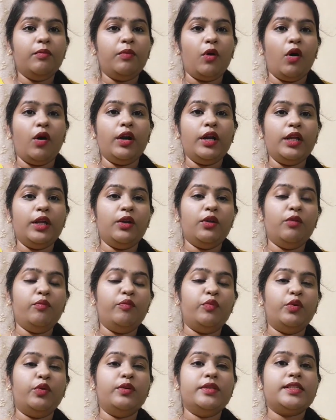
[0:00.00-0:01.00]
బాడీలో
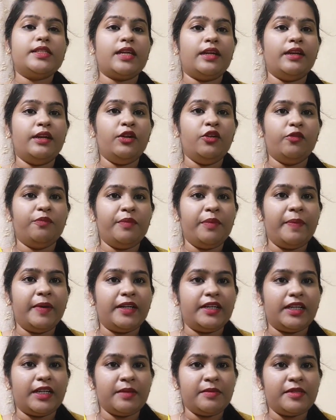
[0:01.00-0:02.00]
బోన్స్ అన్నీ నొప్పి
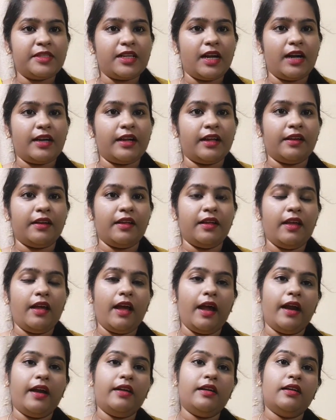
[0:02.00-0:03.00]
పెట్టడం స్టార్ట్ అయింది
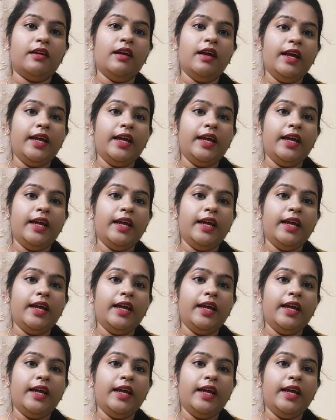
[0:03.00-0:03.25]
అండ్